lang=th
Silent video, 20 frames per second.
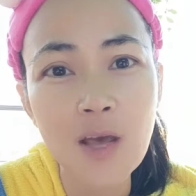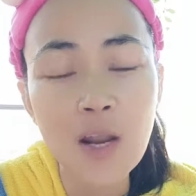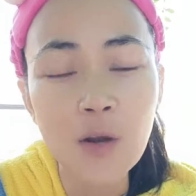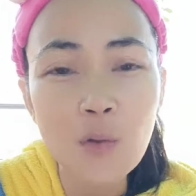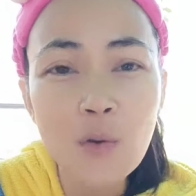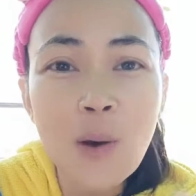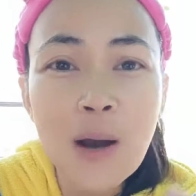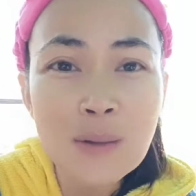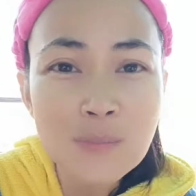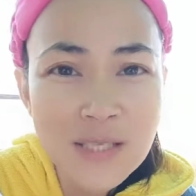ด้
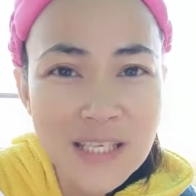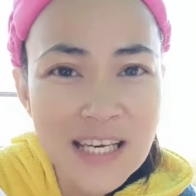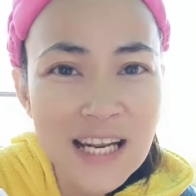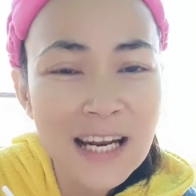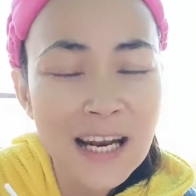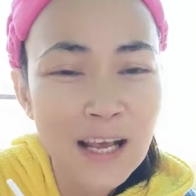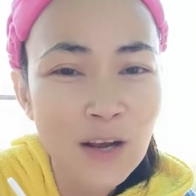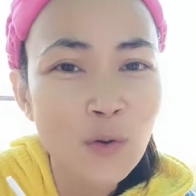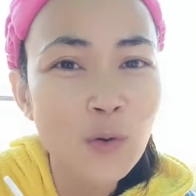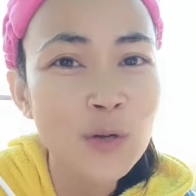วยความที่ห
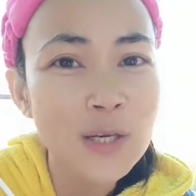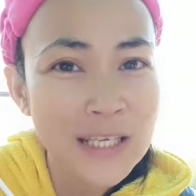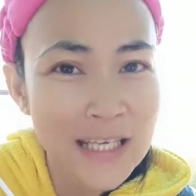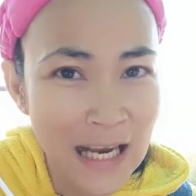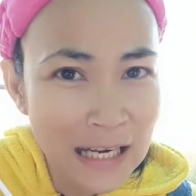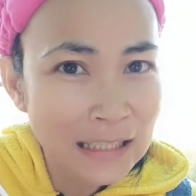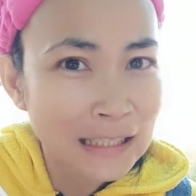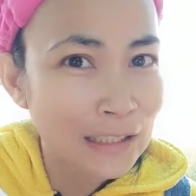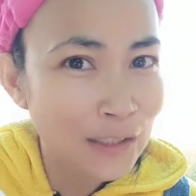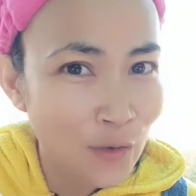ลายๆคน
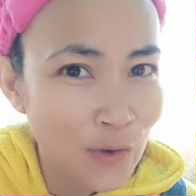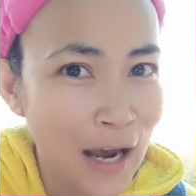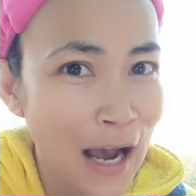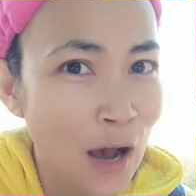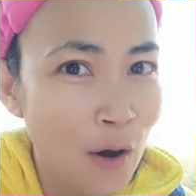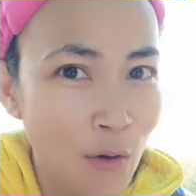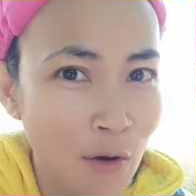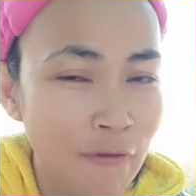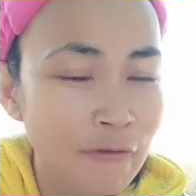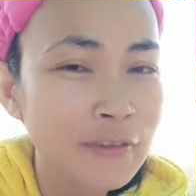ยังจะต้อง
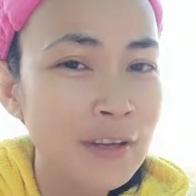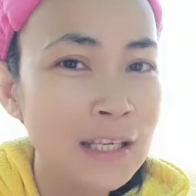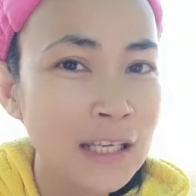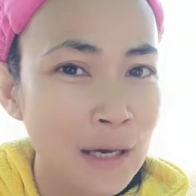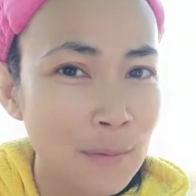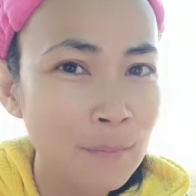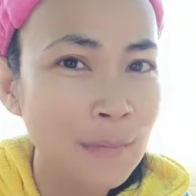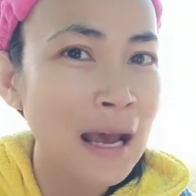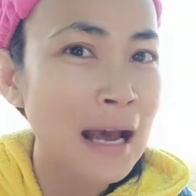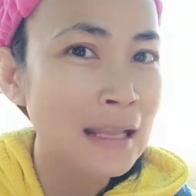เข้าออฟฟิศ
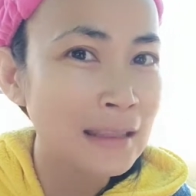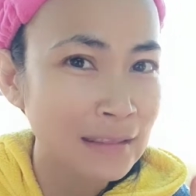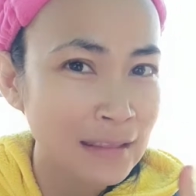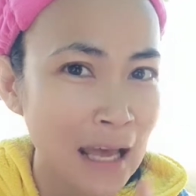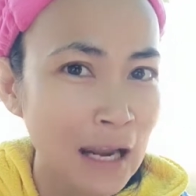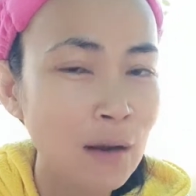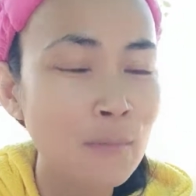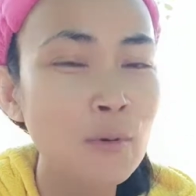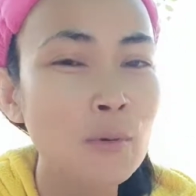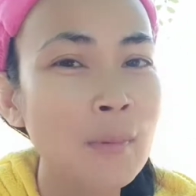ทำงาน
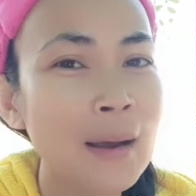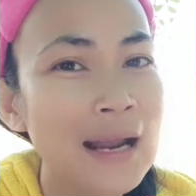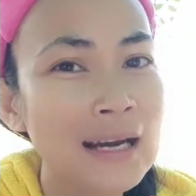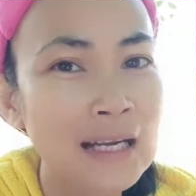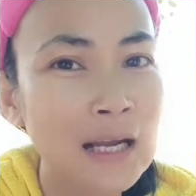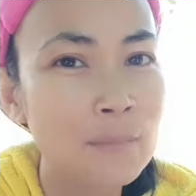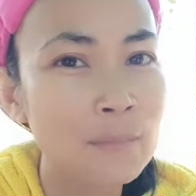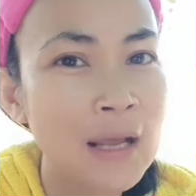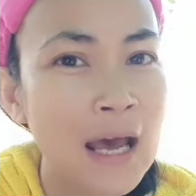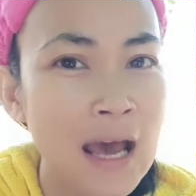แต่ระบบการ
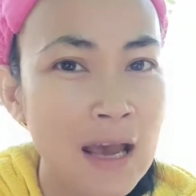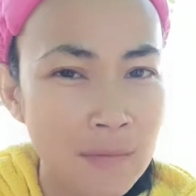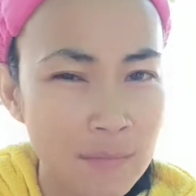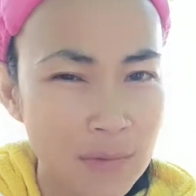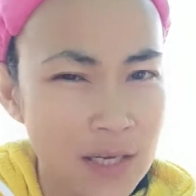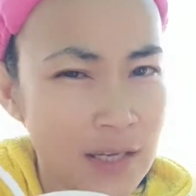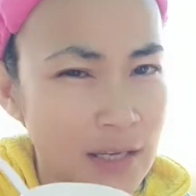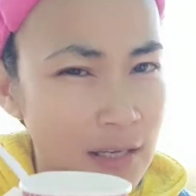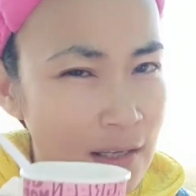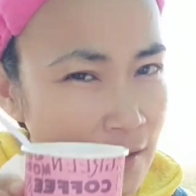ขับถ่าย
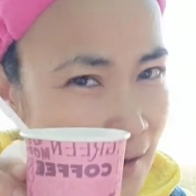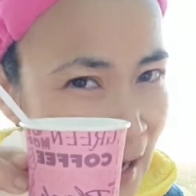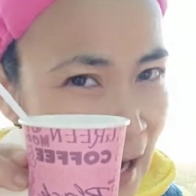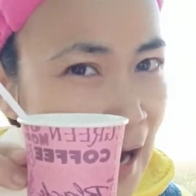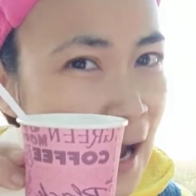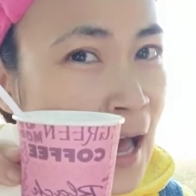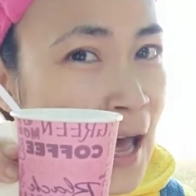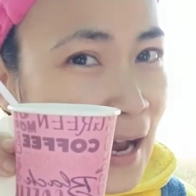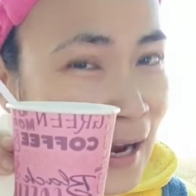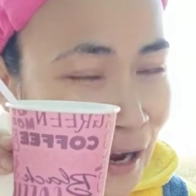ไม่ดี
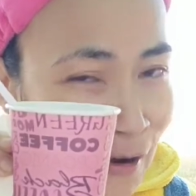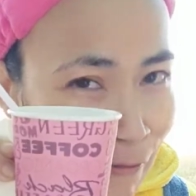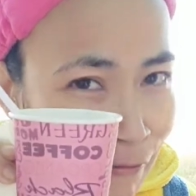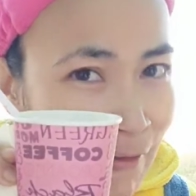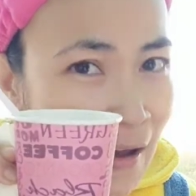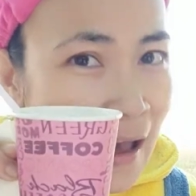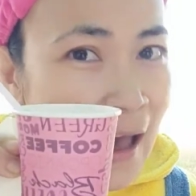ค่ะกาแฟ